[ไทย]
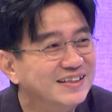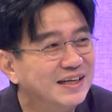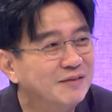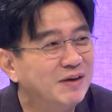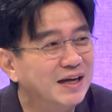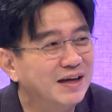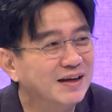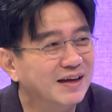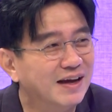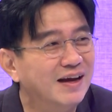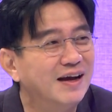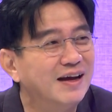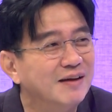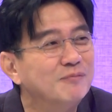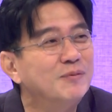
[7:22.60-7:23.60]
มือน
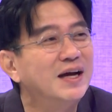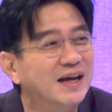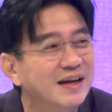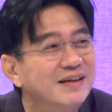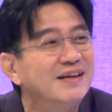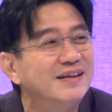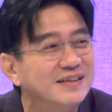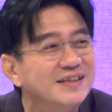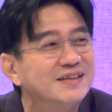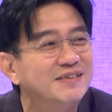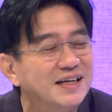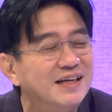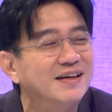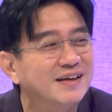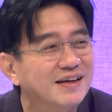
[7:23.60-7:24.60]

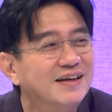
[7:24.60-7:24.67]
ใช่